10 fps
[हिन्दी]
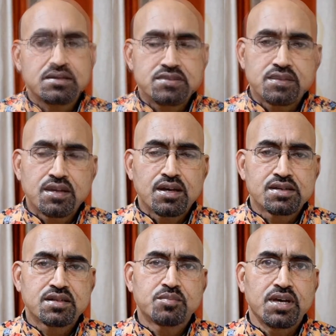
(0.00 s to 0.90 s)
इसी तरीके
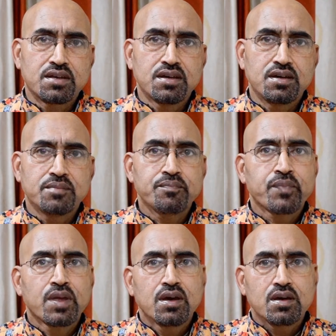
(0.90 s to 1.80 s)
से हम देखते हैं
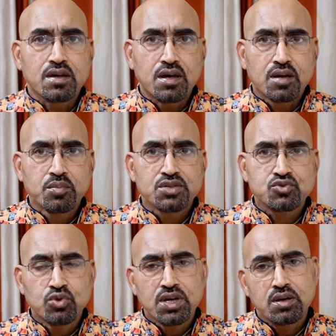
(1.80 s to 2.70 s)
कि घर में
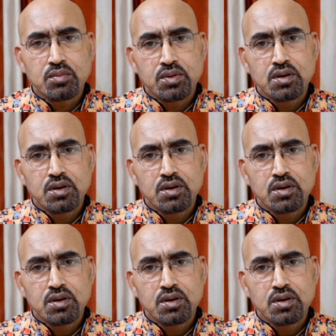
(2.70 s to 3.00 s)
सूखे